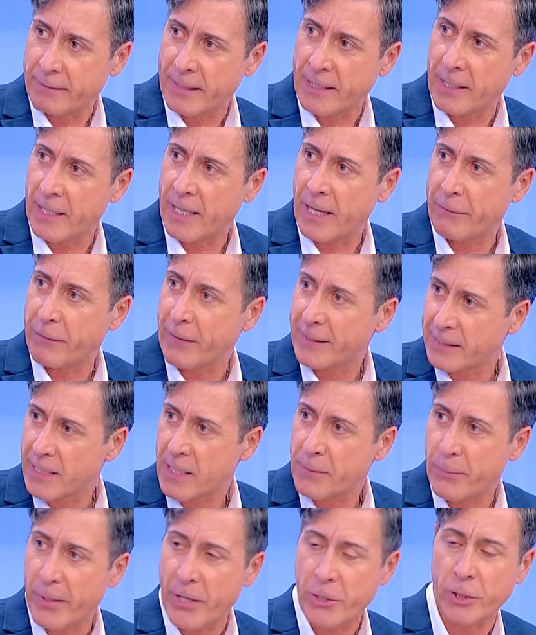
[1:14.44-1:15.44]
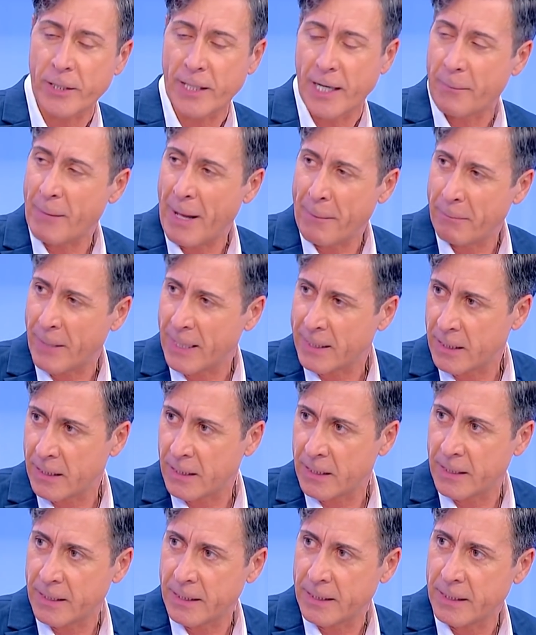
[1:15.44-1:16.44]
nella fattispecie della mamma
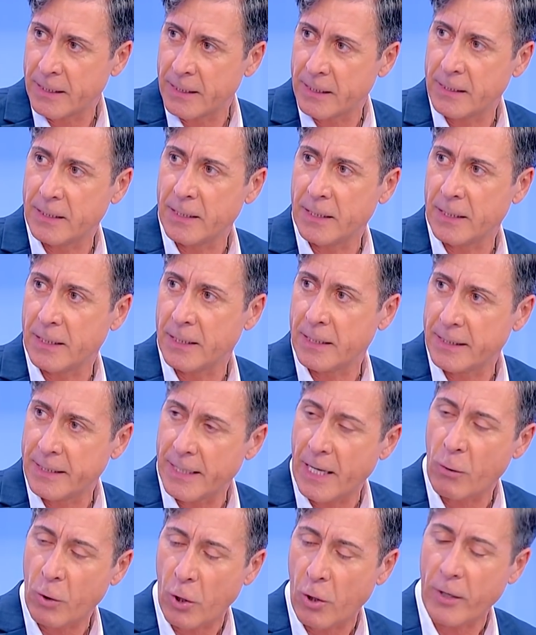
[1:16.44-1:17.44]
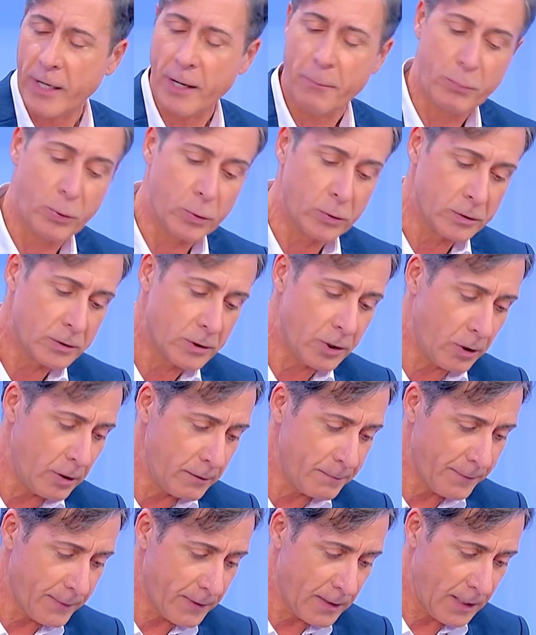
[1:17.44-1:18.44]
di, di, di Aurora,
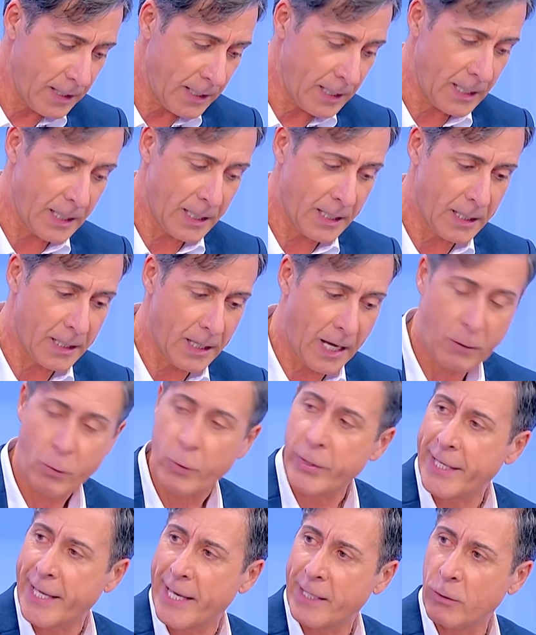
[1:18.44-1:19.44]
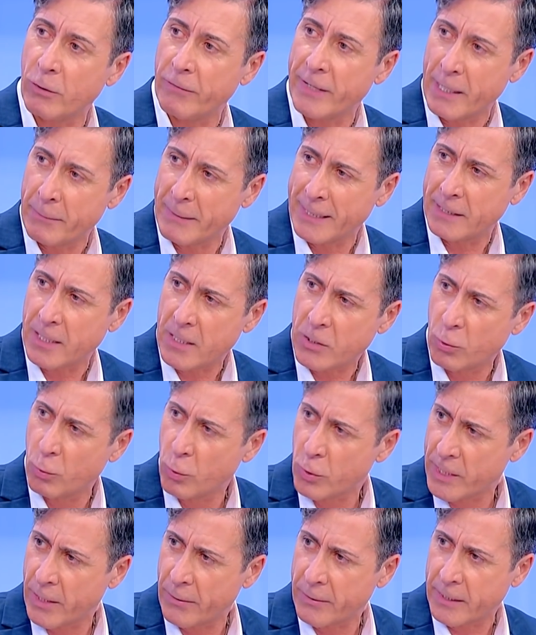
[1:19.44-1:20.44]
appunto, a cui chiedo veramente
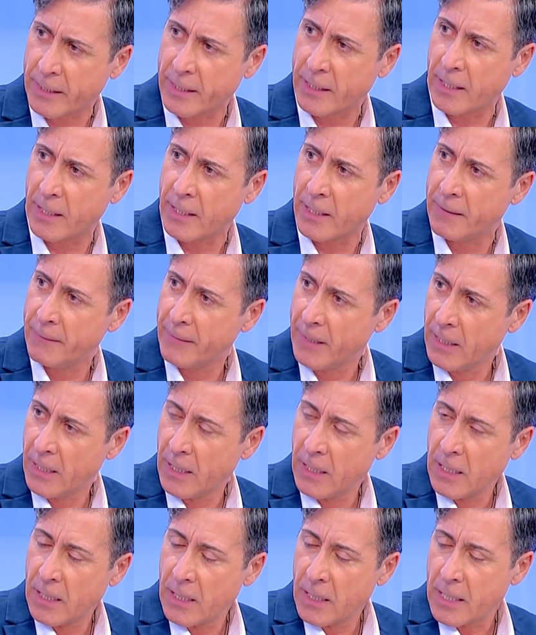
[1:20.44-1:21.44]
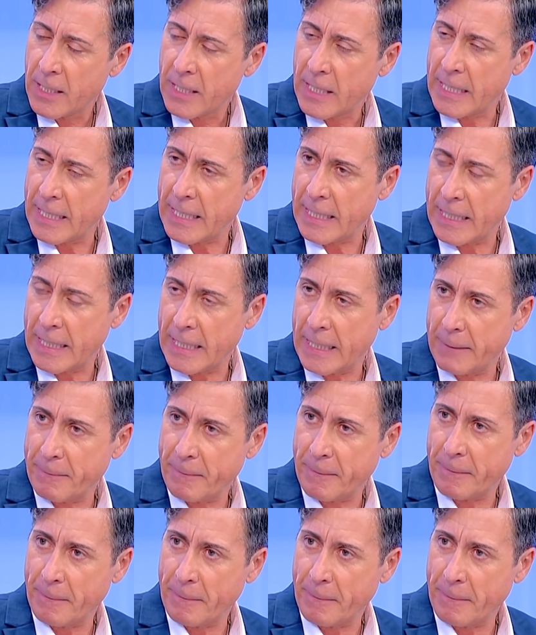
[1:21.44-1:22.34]
scusa perché, eh,